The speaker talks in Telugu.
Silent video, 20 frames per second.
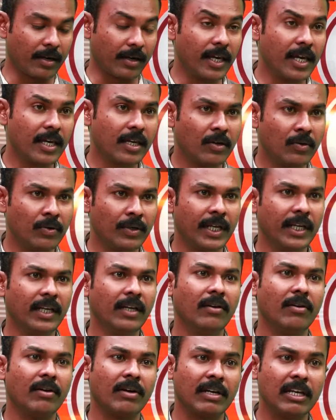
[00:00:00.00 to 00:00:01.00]

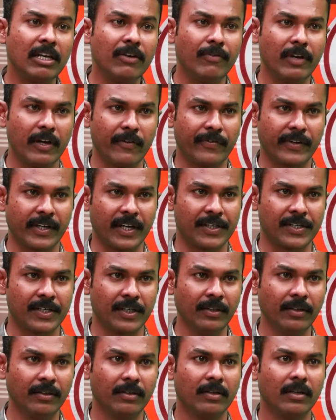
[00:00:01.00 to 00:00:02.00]
రీకౌంటింగ్
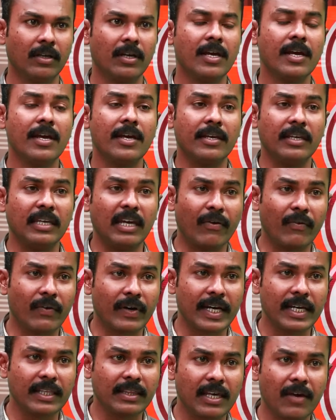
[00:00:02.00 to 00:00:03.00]
రీవెరిఫికేషన్
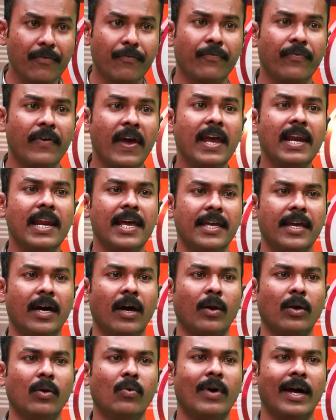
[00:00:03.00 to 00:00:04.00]
ఎవరైతే ఫెయిల్
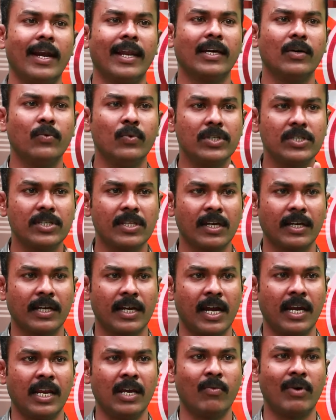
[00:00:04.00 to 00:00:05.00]
అయ్యారో వాళ్ళకి
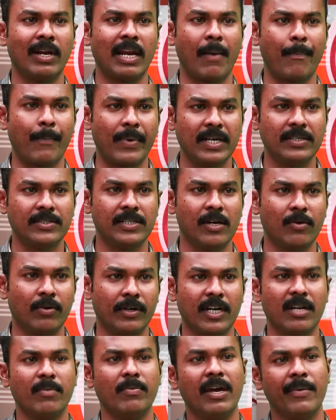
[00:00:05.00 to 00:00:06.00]
ఉచితంగానే వాళ్ళు అప్లై
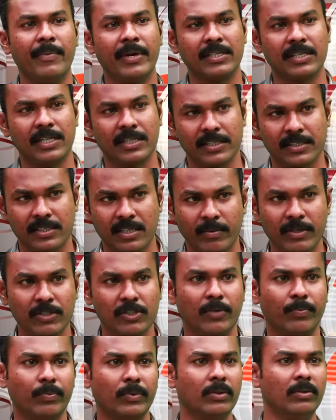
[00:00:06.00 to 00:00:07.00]
చేయకుండానే మేమే చేసేస్తామని
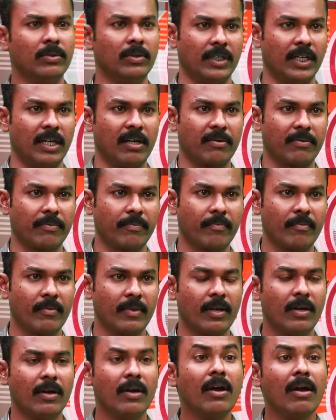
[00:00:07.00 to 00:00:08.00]
చెప్తూ ఉన్నారు
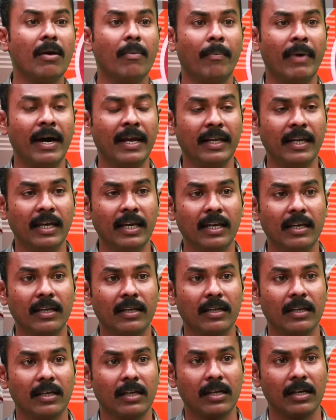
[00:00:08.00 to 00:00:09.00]
మరి
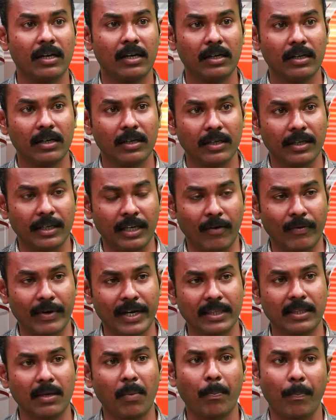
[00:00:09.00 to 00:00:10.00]

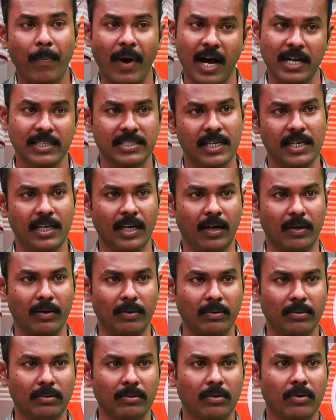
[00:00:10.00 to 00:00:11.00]
ఎవరైతే పాస్
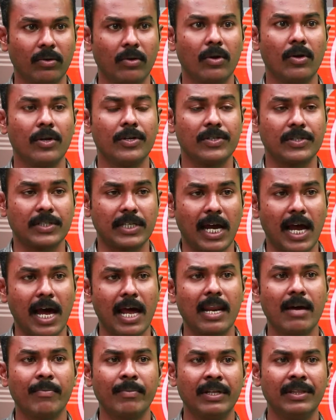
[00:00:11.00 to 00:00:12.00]
అయ్యారో
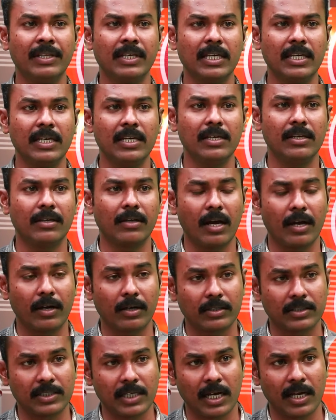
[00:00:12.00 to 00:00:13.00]
చాలామందికి
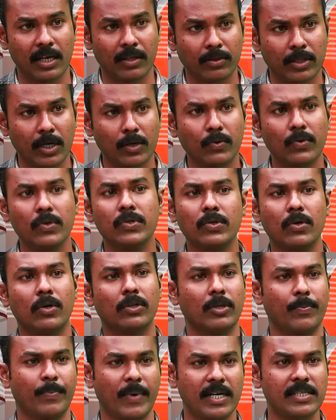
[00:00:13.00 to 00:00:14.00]
చాలా తక్కువ
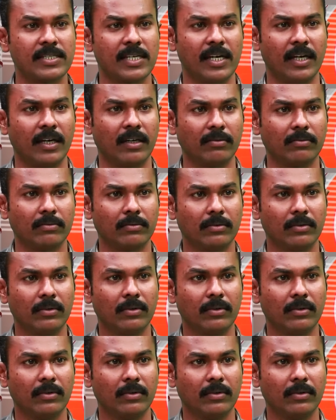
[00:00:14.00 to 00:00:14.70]
స్కోర్తో పాస్ అయ్యారు